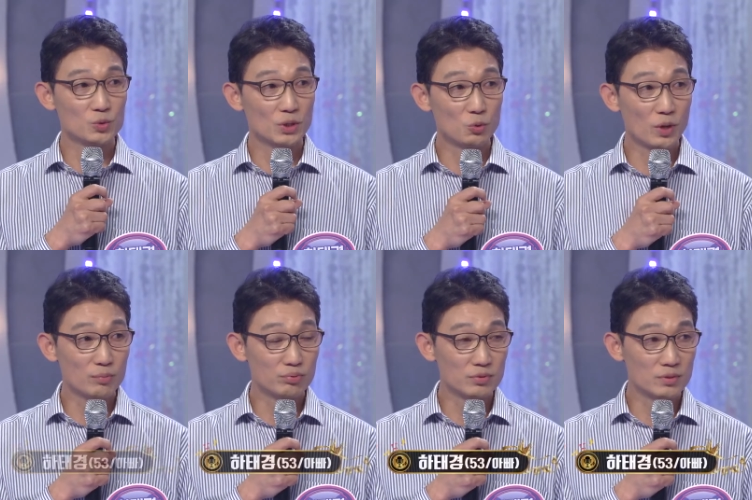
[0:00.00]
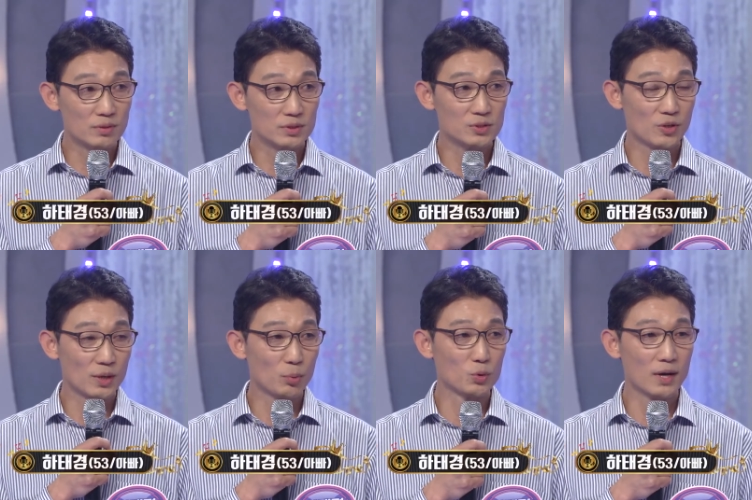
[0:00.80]
혼자 노래 부르는 것을
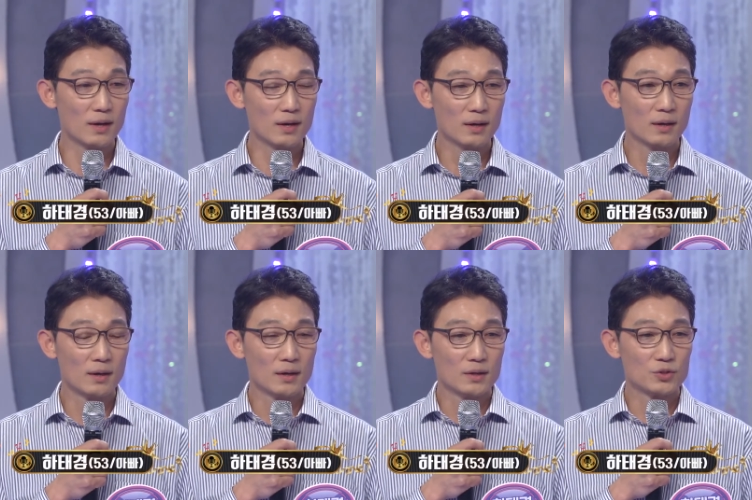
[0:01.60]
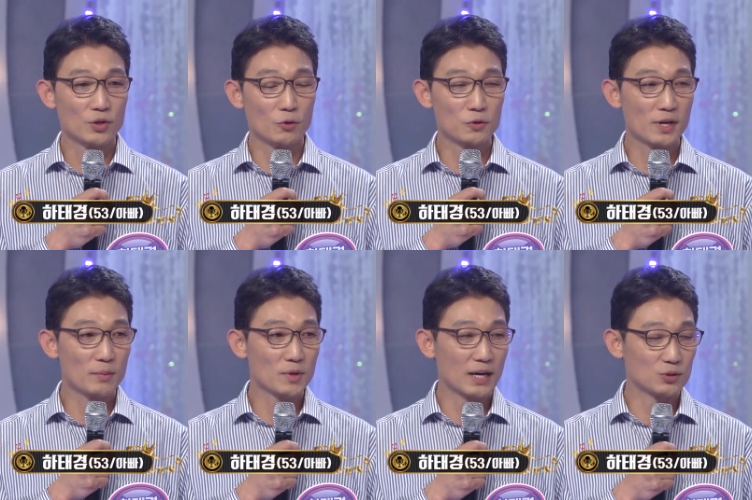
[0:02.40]
저희가 보다가 저희가 어떻게
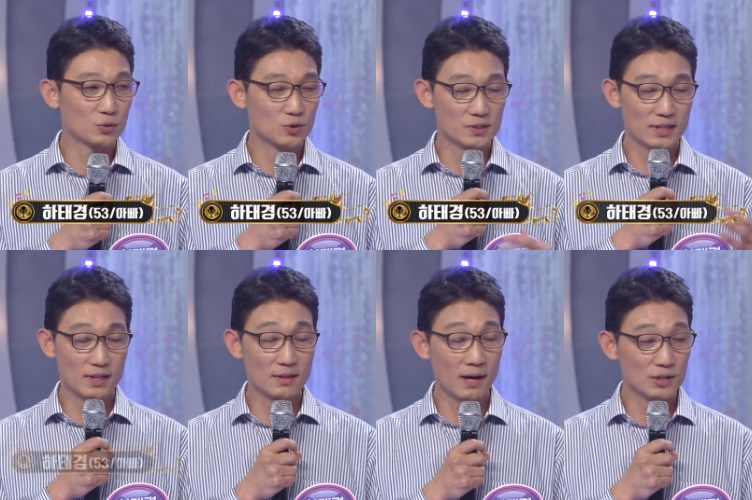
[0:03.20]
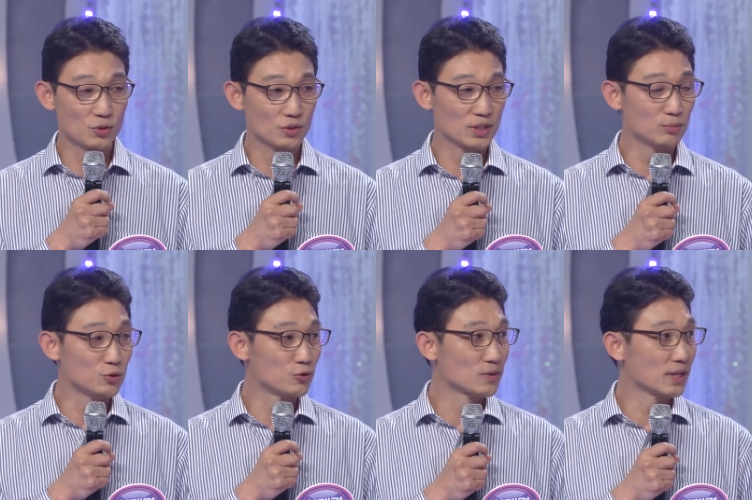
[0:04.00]
하면 가족 전체가 나와서
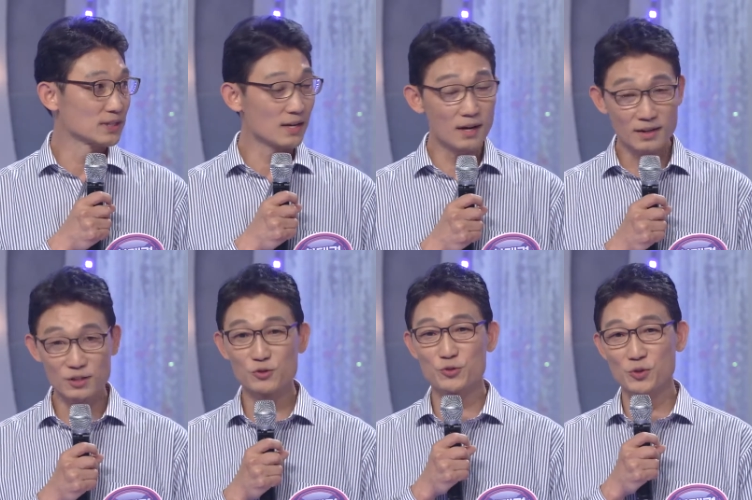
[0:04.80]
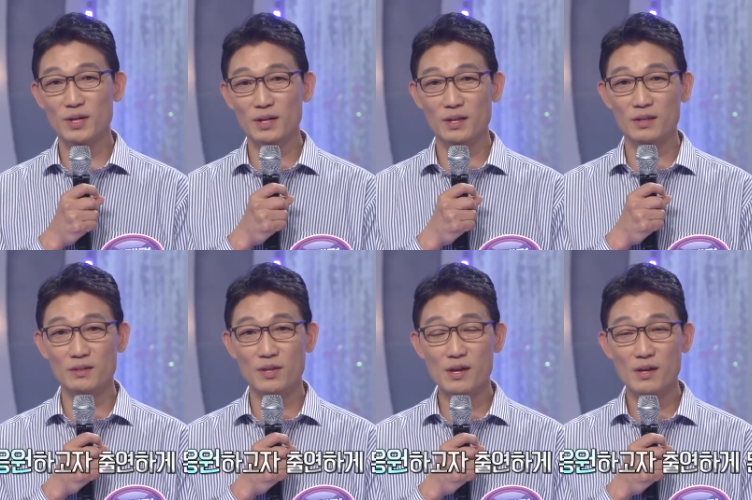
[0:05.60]
힘을 줄까 생각해서 출연하게
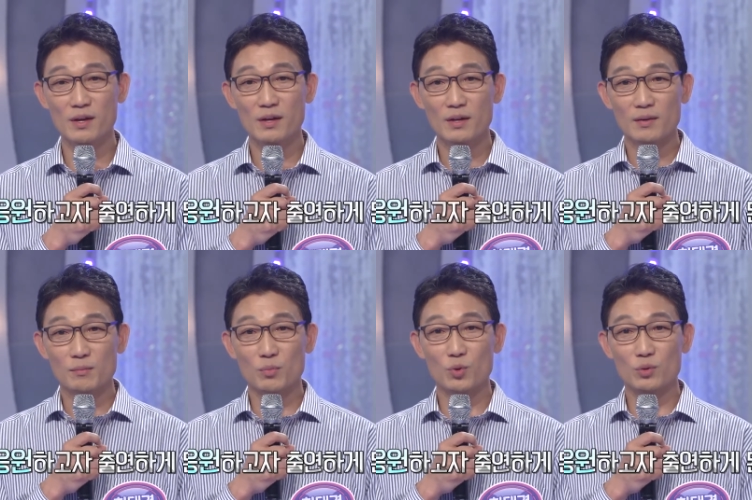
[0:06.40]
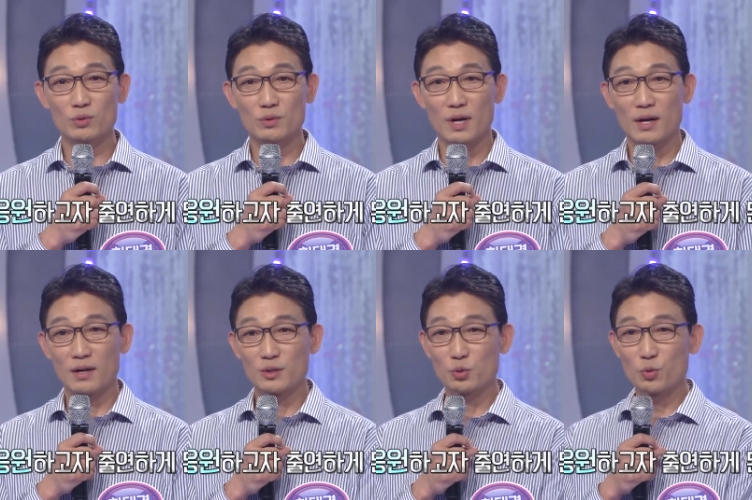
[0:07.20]
됐는데 뭐 아까